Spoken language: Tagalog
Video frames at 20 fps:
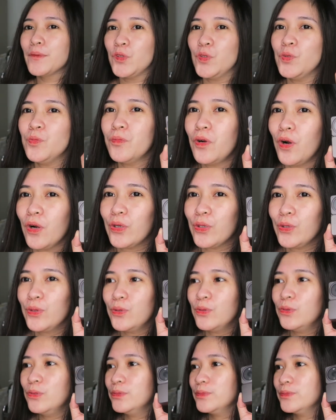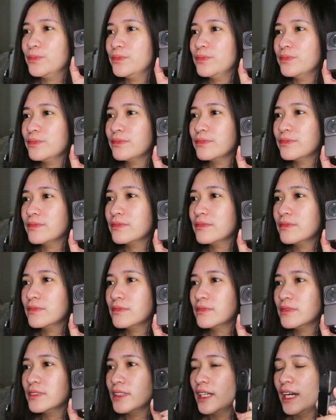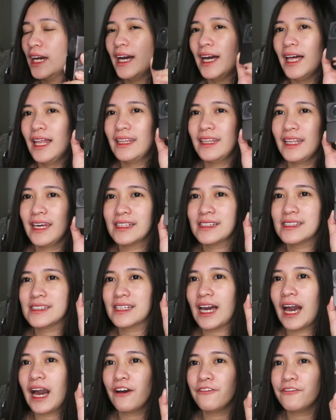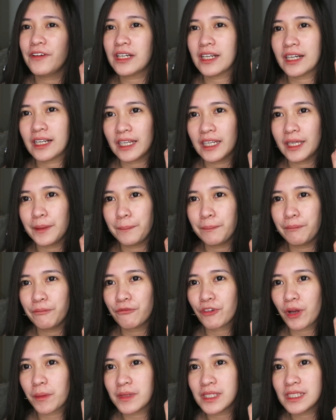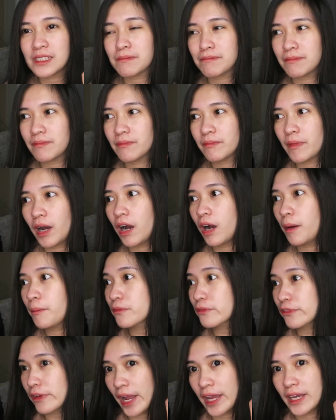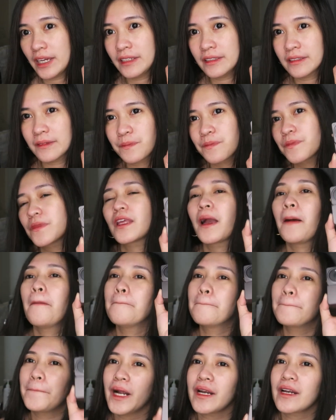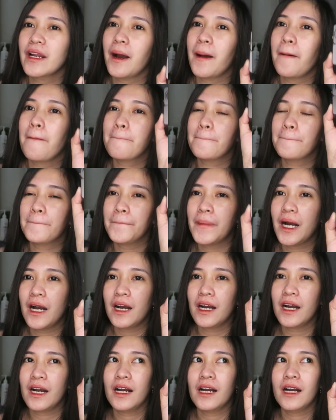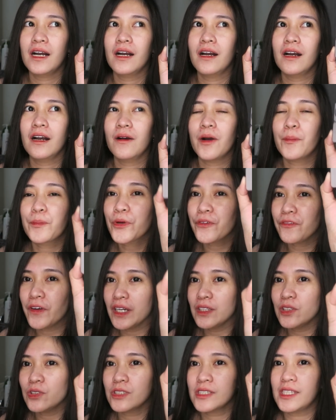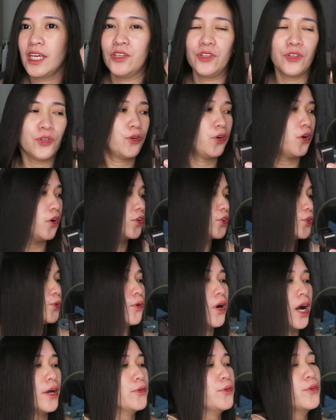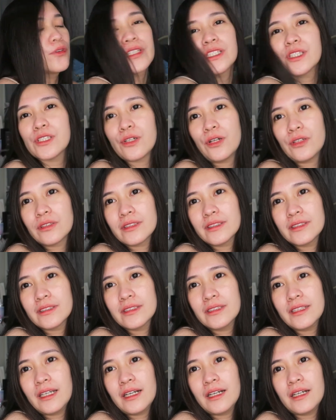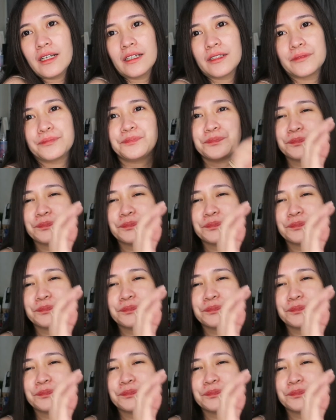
tomorrow, let's have a clip from his um, ride para ma-provide ko sa inyo yung ano result ng